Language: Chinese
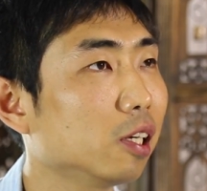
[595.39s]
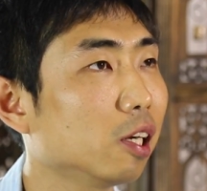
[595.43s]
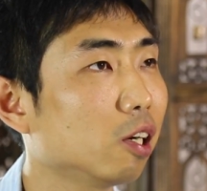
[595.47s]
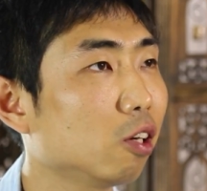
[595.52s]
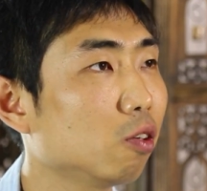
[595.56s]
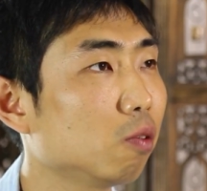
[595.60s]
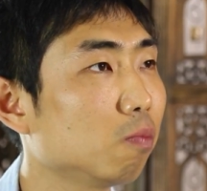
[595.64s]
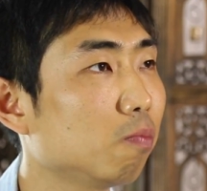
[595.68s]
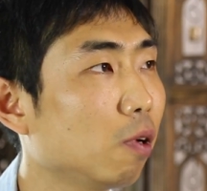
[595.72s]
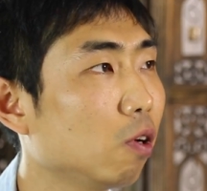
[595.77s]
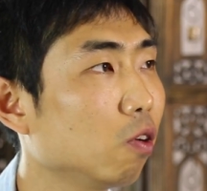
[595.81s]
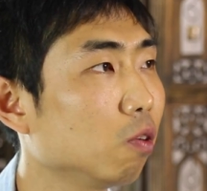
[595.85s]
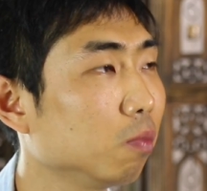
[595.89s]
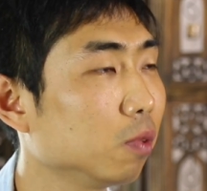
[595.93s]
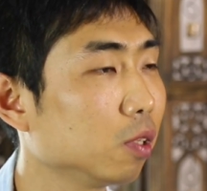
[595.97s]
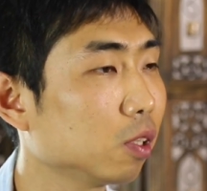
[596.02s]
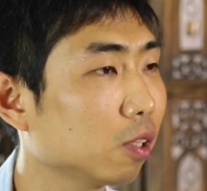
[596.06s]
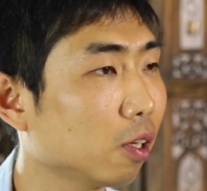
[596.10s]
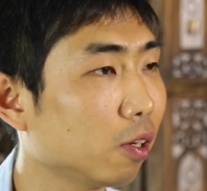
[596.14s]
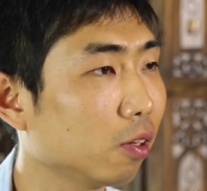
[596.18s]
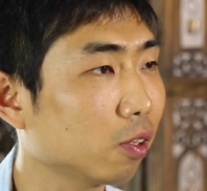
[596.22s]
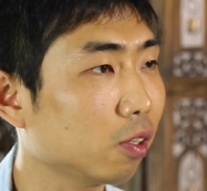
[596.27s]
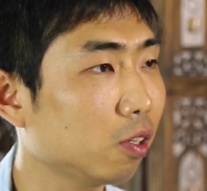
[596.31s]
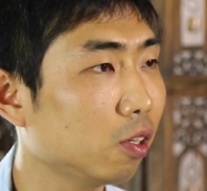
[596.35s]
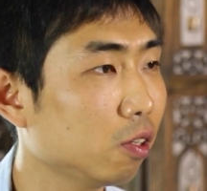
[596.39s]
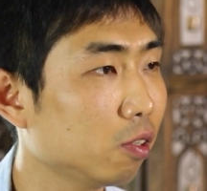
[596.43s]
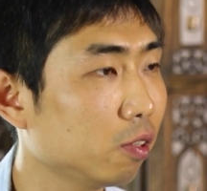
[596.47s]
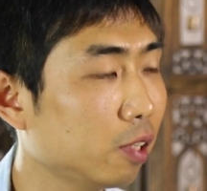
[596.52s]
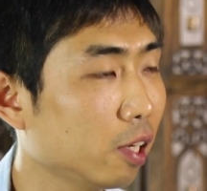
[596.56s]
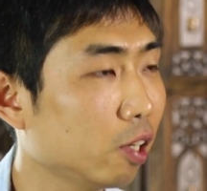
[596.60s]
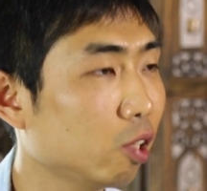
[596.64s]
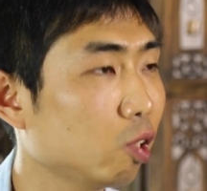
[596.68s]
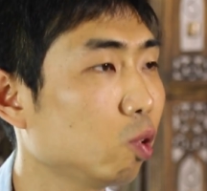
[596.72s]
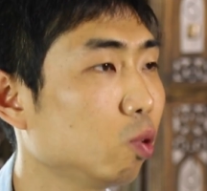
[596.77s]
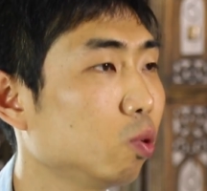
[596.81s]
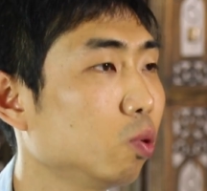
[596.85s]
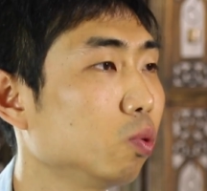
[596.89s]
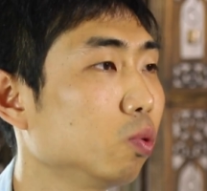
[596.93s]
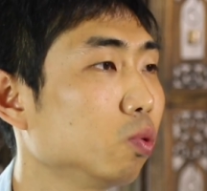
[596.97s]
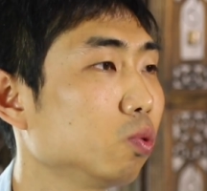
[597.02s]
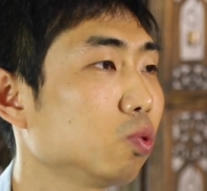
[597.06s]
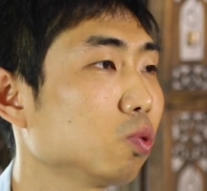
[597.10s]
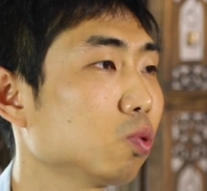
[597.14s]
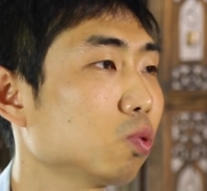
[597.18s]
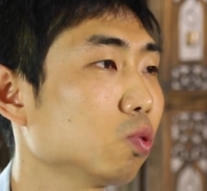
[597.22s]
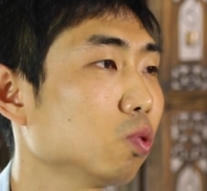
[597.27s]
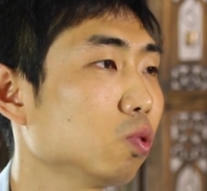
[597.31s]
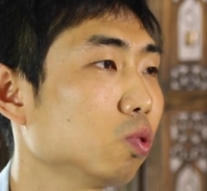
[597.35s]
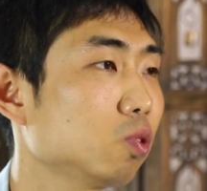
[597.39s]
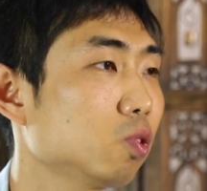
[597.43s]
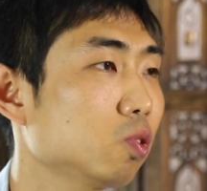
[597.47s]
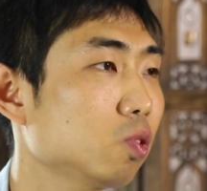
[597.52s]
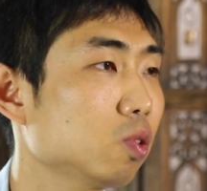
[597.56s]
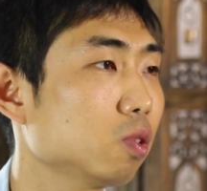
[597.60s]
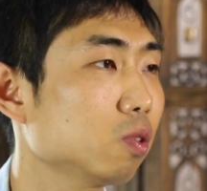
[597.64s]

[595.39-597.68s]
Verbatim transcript: 然后帮我们祷告，然后就是